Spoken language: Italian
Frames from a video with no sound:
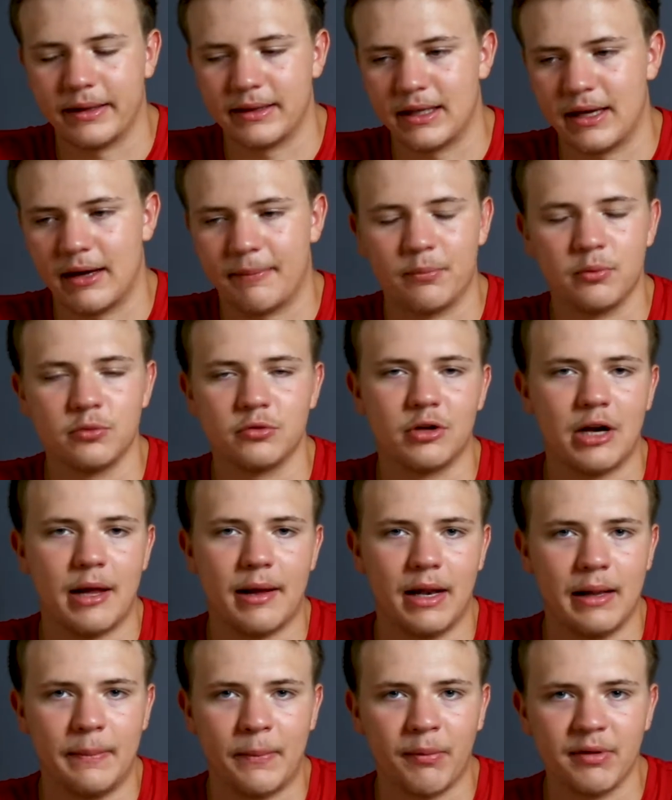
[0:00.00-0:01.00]
appunto
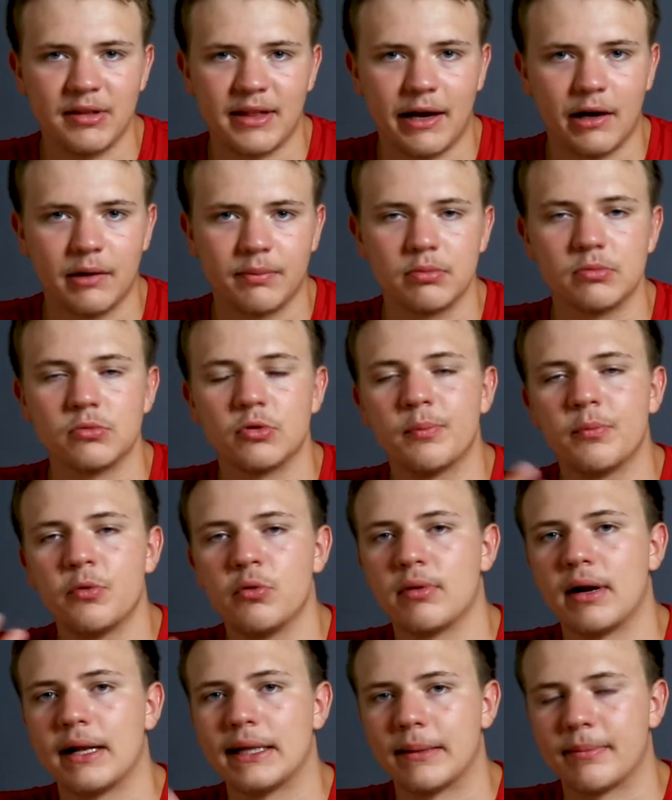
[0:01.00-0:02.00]
la, il proprietario appunto
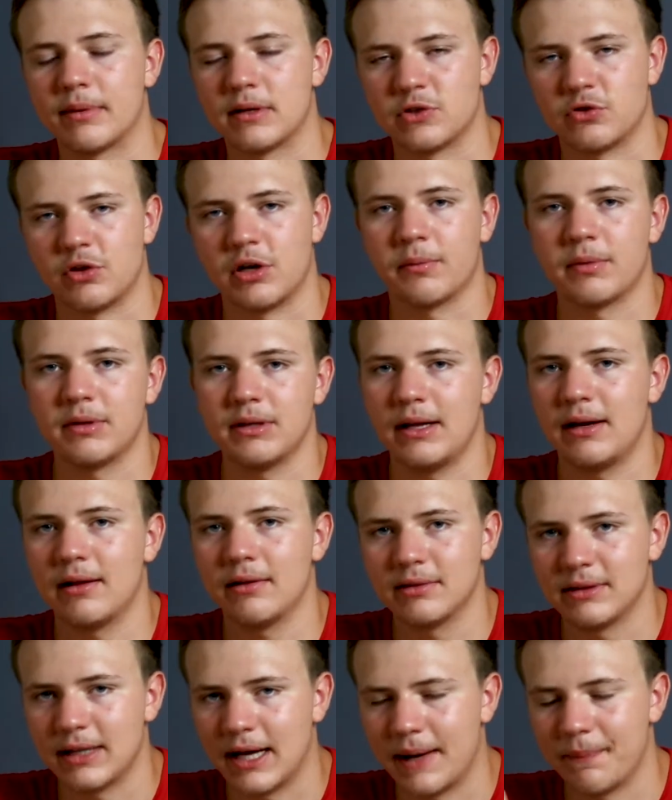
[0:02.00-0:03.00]
più un'altra persona quindi in
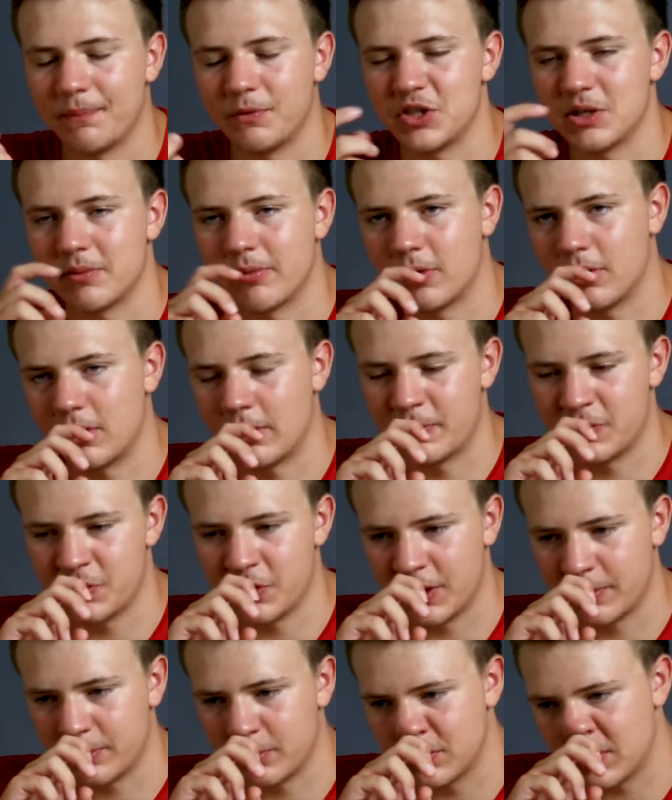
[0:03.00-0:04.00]
realtà diciamo
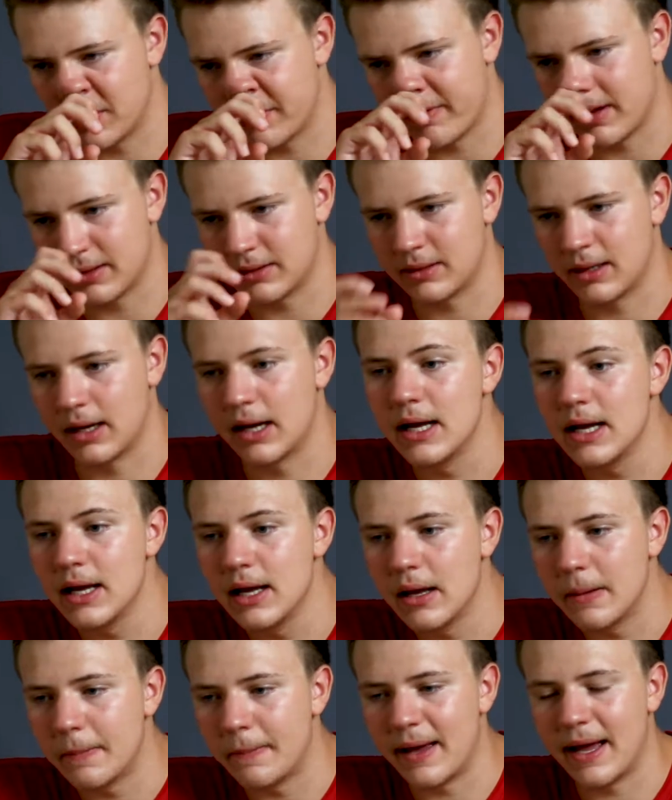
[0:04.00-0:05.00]
l'opzione appunto è fatta
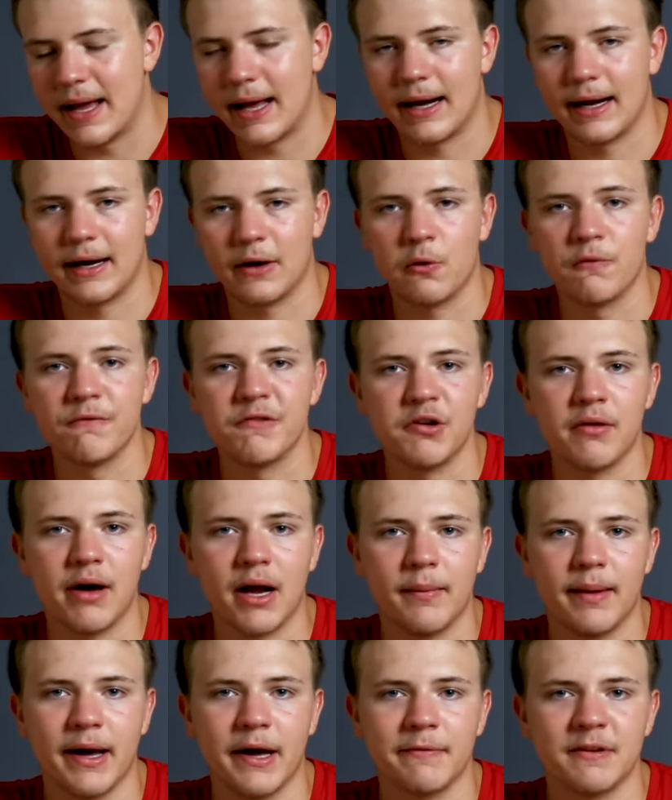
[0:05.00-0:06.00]
per
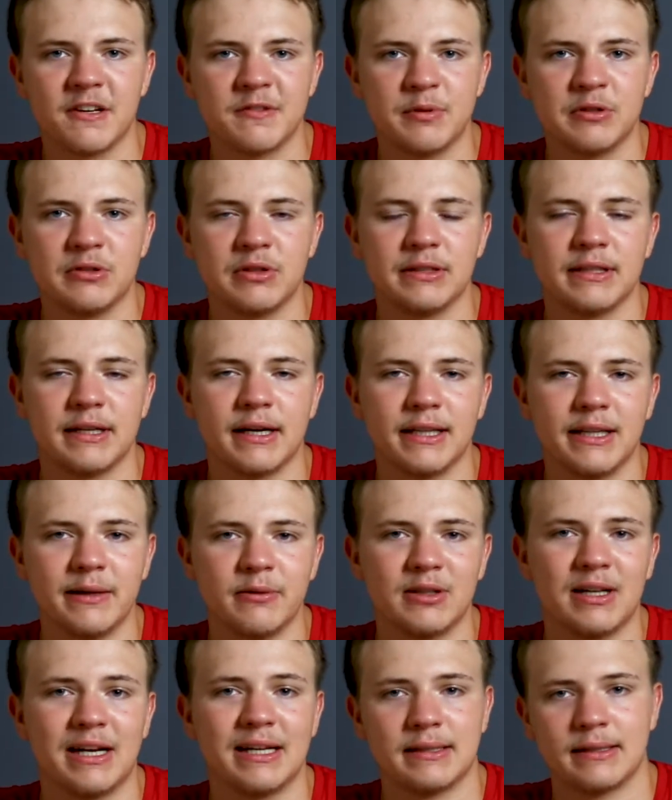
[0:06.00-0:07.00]
configurare magari un aspetto
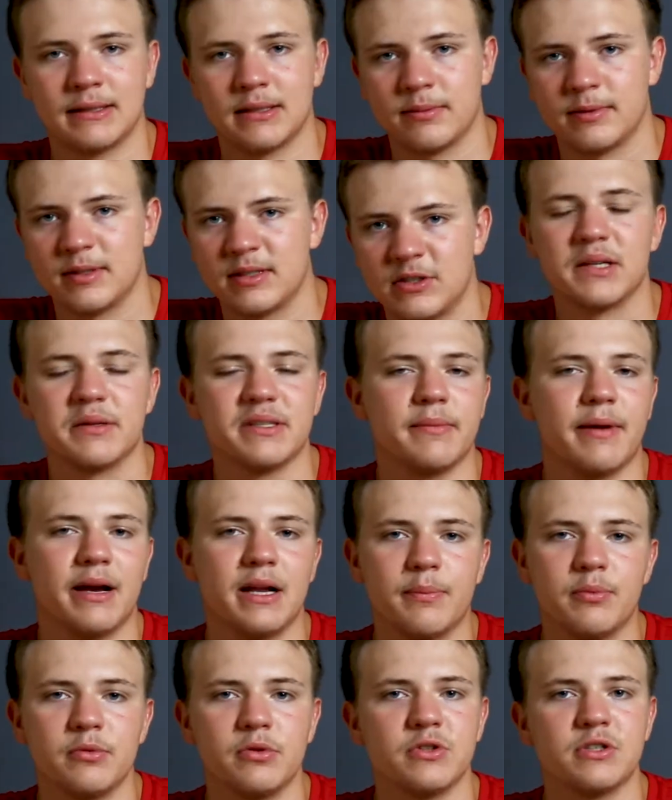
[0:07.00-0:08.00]
alternativo della stessa persona se
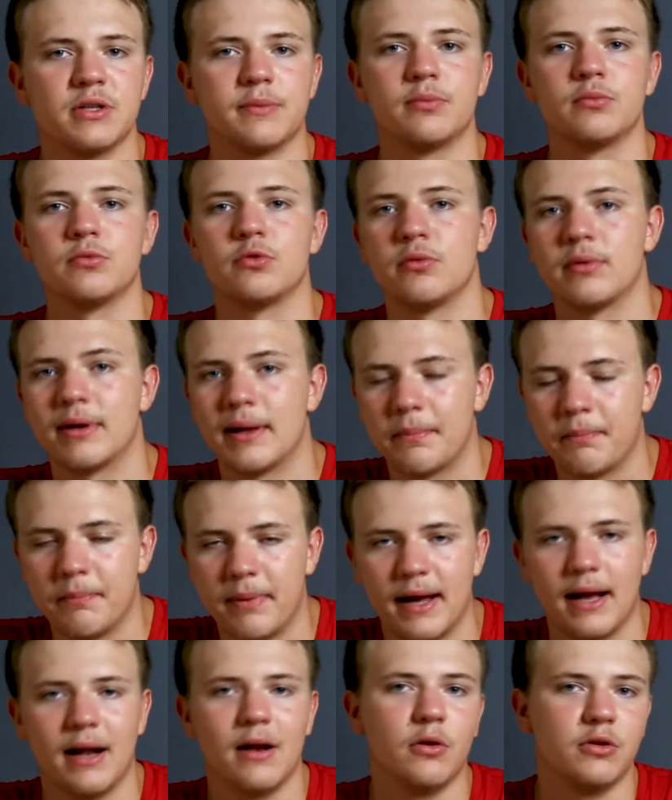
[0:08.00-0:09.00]
magari appunto indossa appunto un
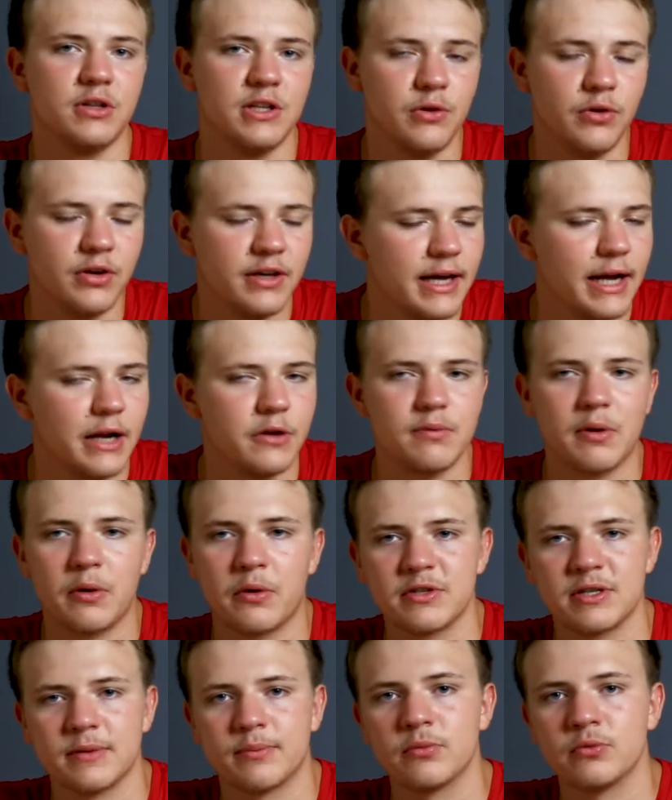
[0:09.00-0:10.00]
cappello degli occhiali
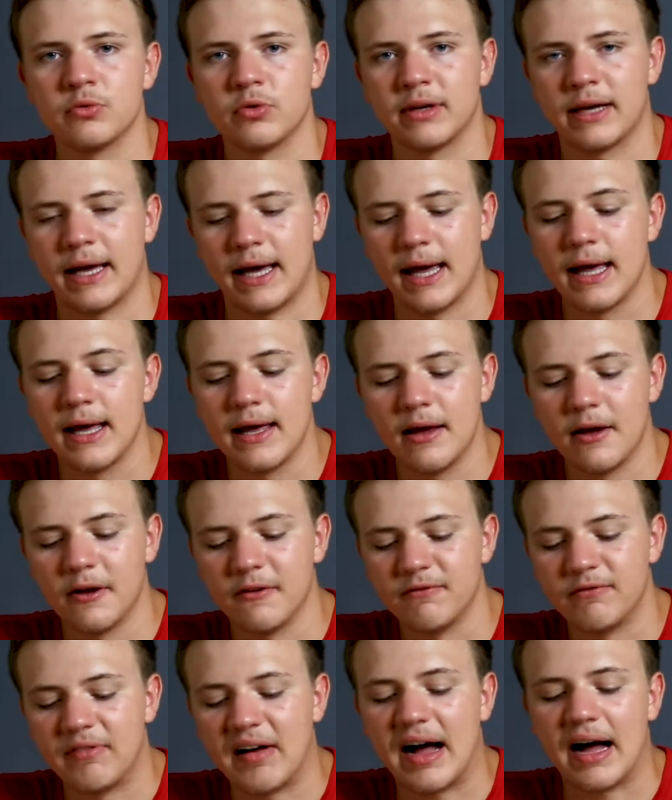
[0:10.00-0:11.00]
qualcosa appunto che
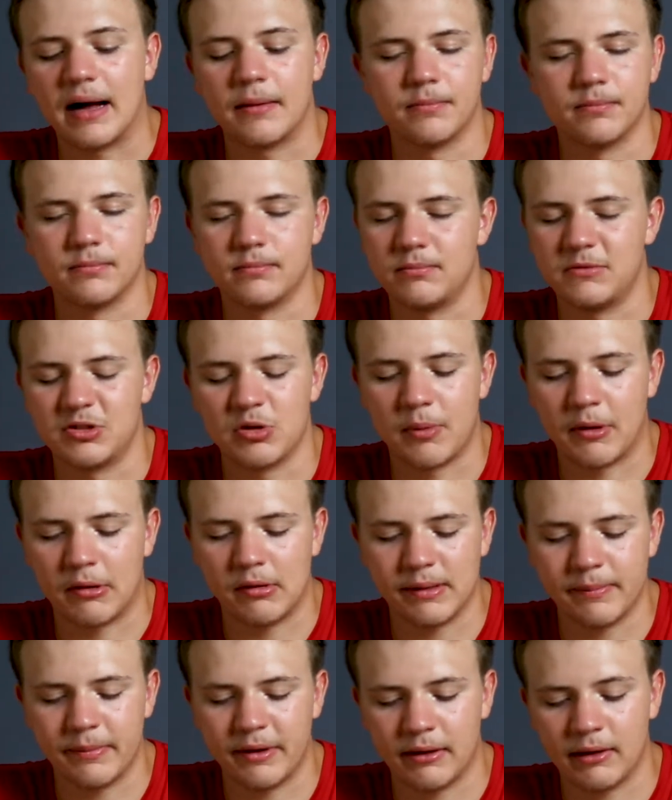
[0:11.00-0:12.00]
va diciamo per
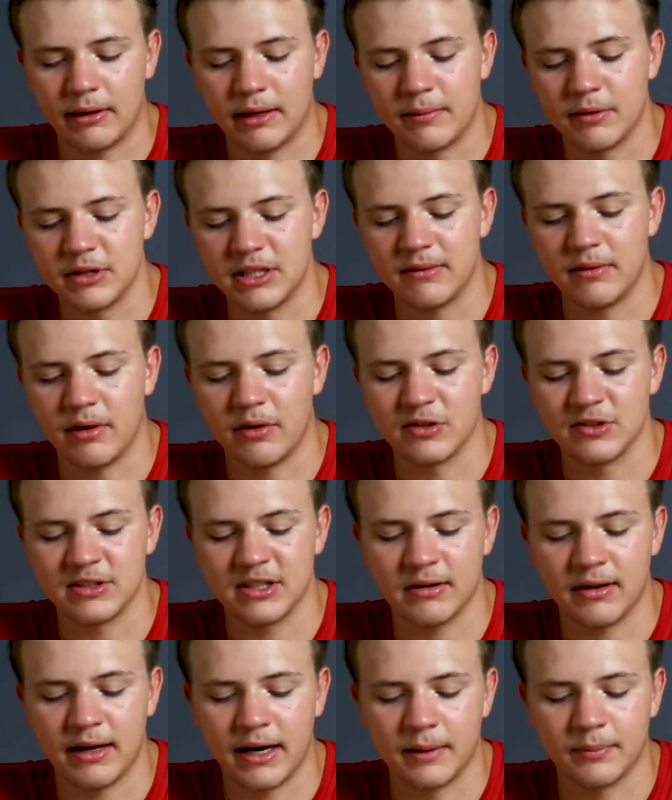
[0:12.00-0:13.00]
qualche, per qualche motivo a
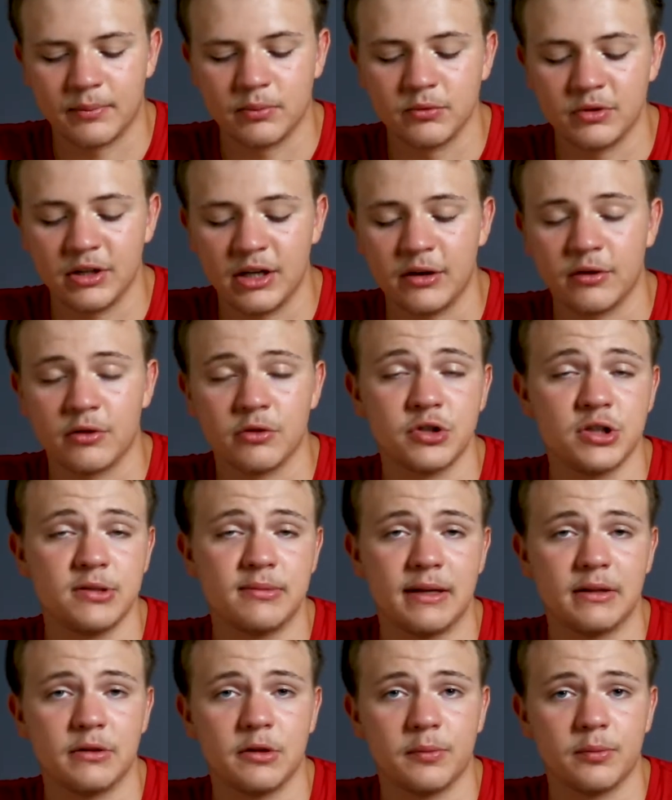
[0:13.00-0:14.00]
ostacolare appunto il
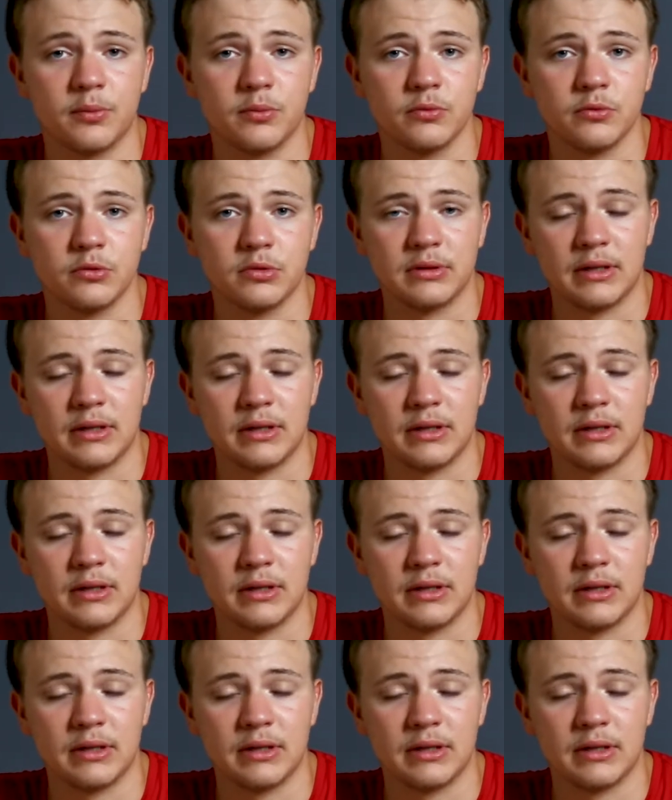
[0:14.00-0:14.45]
riconoscimento appunto